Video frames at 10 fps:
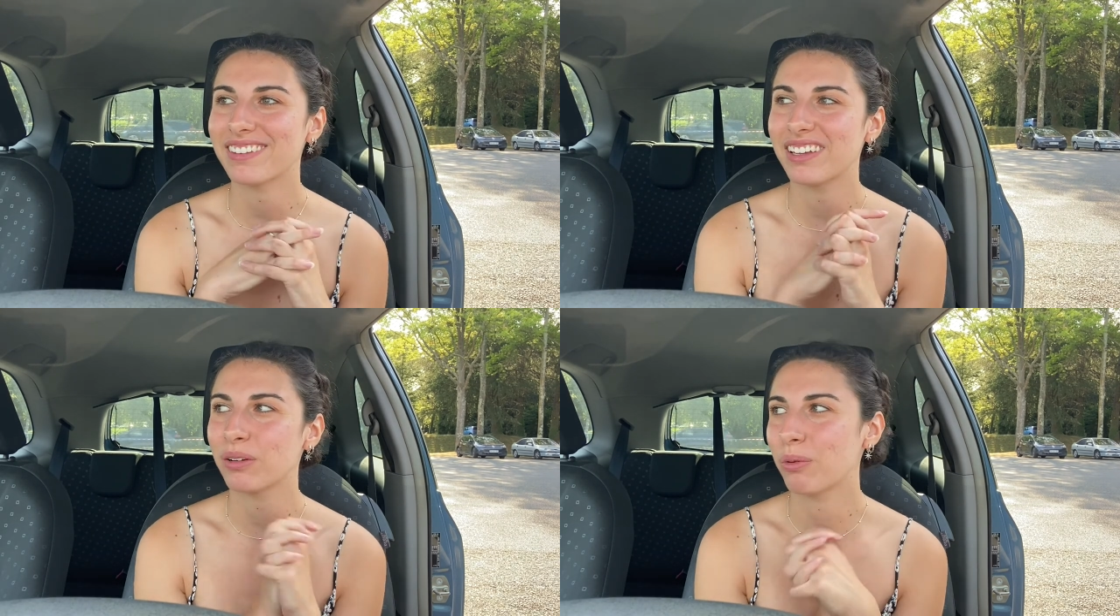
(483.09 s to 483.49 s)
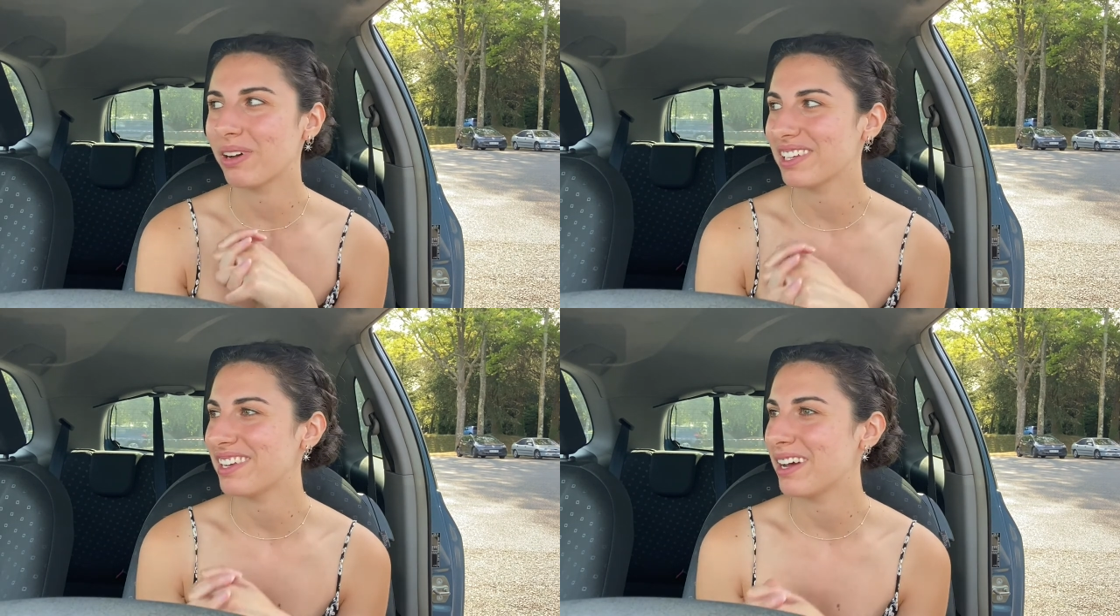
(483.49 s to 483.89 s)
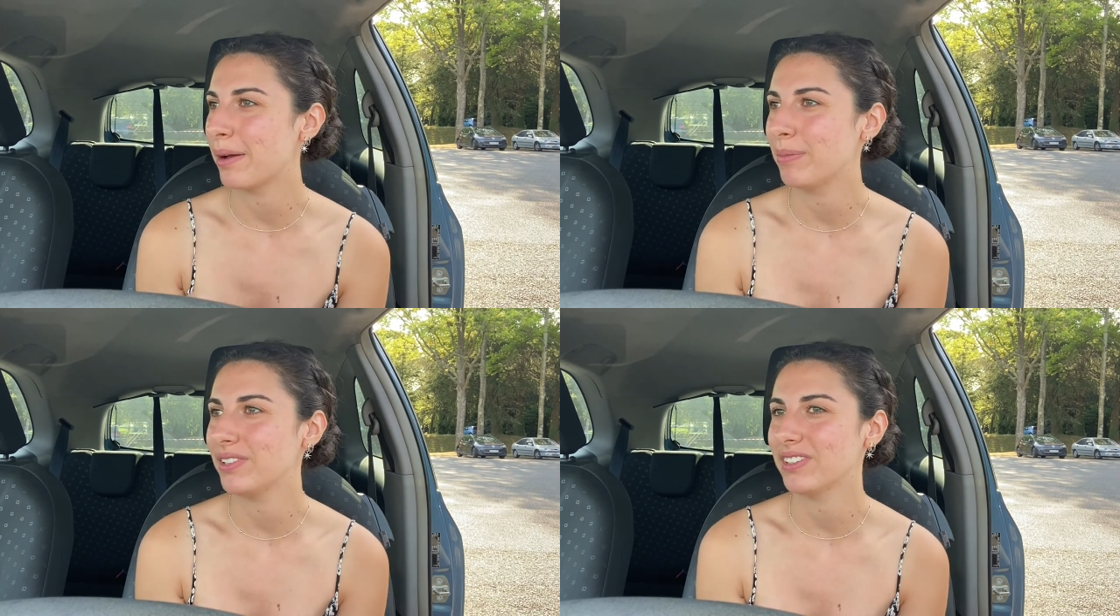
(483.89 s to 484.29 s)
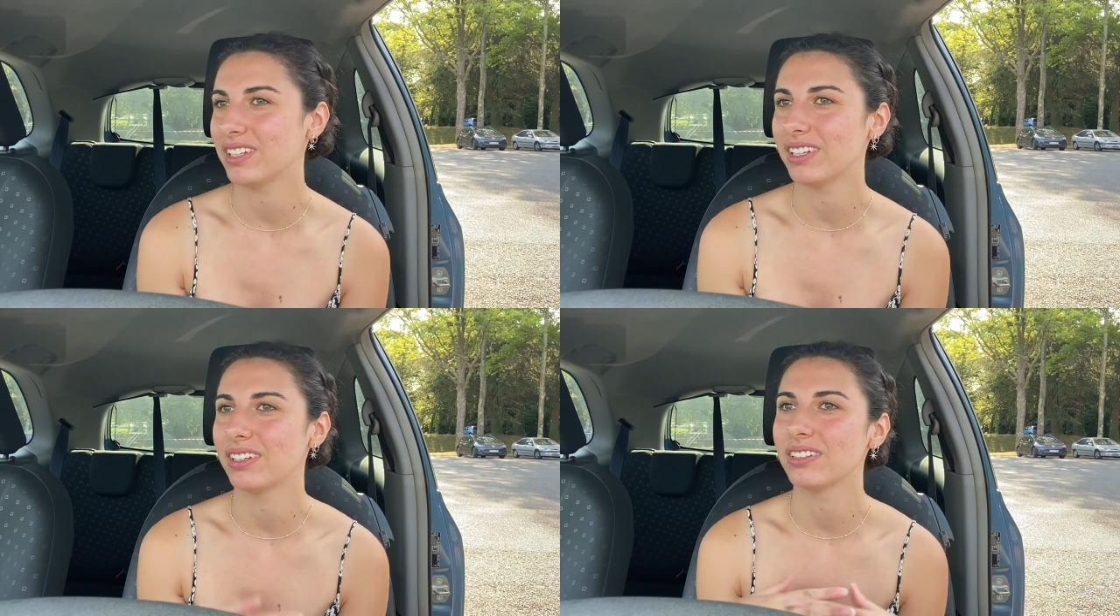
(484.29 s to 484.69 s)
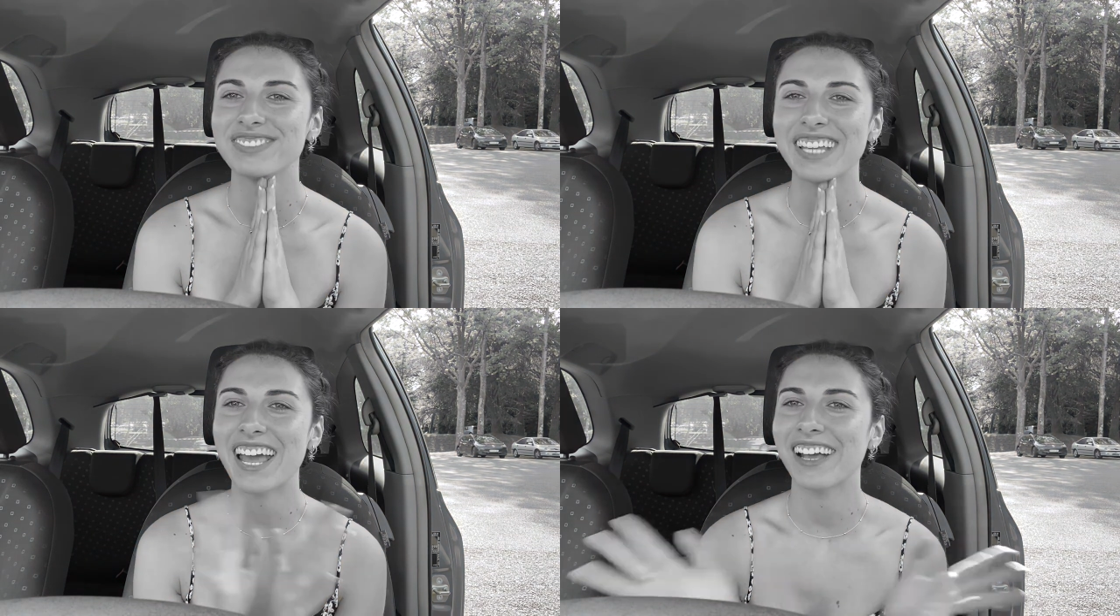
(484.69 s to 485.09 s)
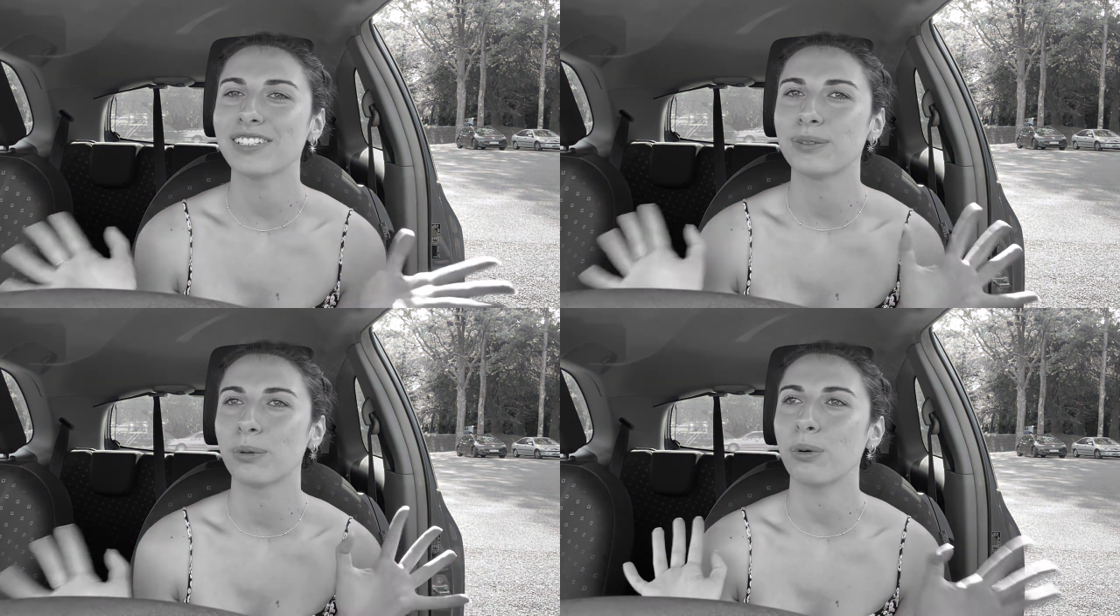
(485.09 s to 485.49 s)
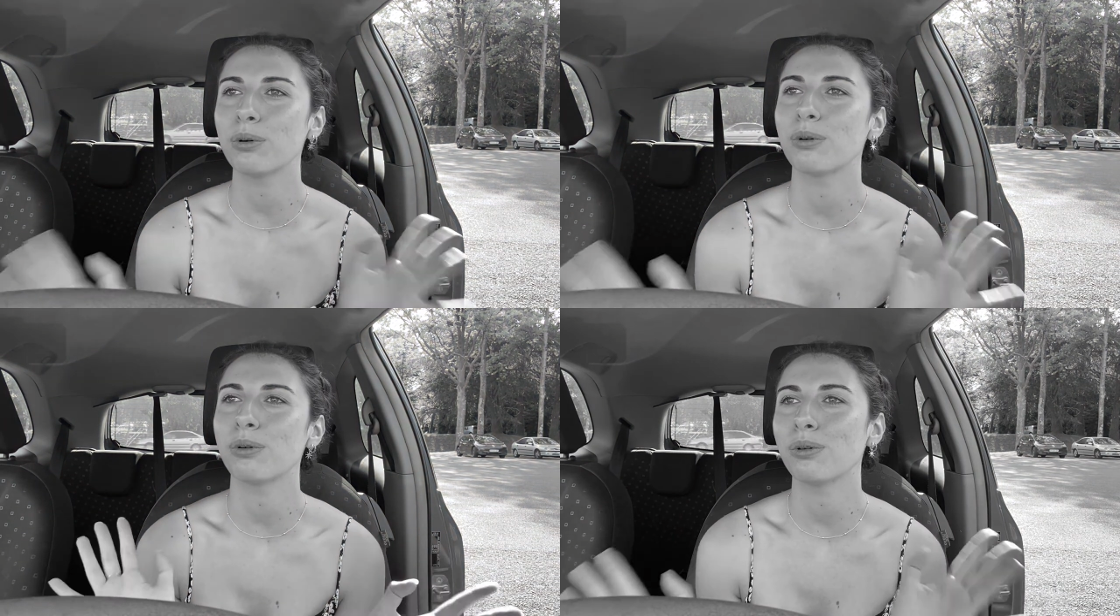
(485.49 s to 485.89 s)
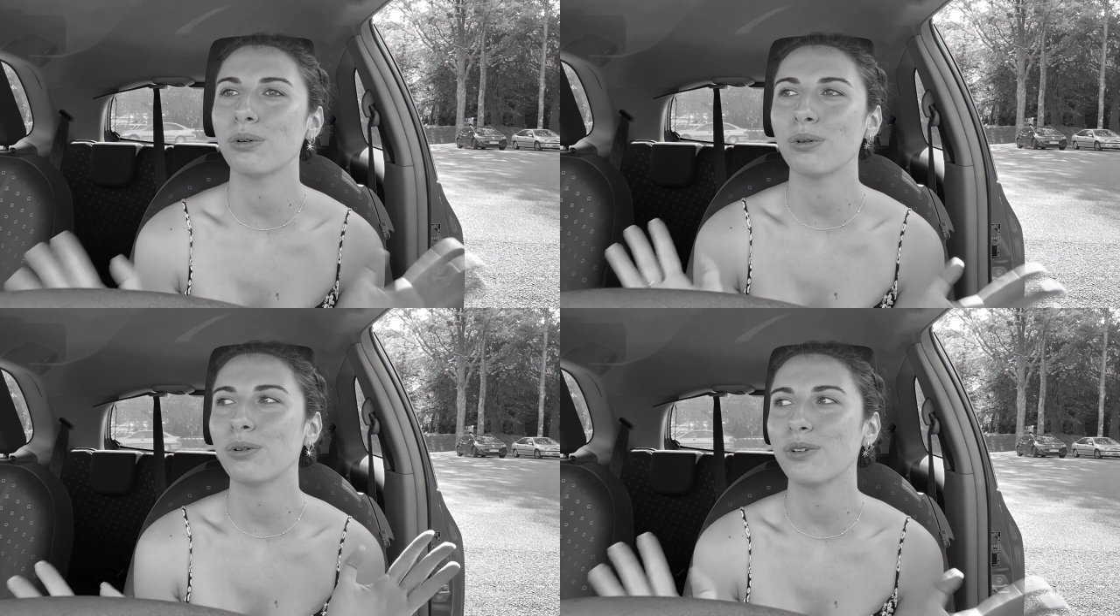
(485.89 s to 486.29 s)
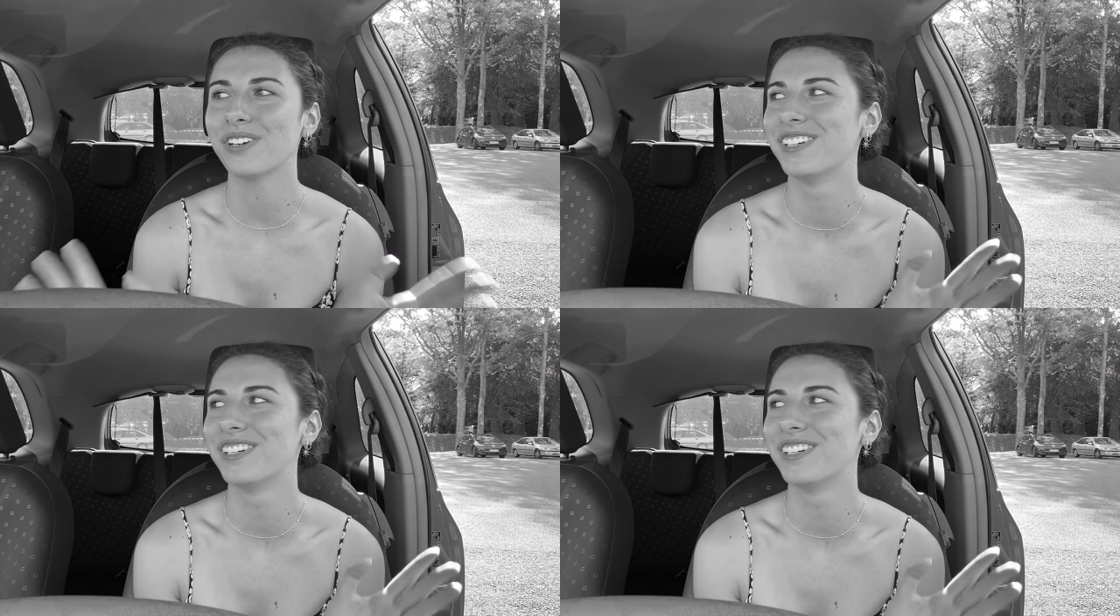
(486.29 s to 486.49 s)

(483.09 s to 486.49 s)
C'est incroyable. C'est. Es loco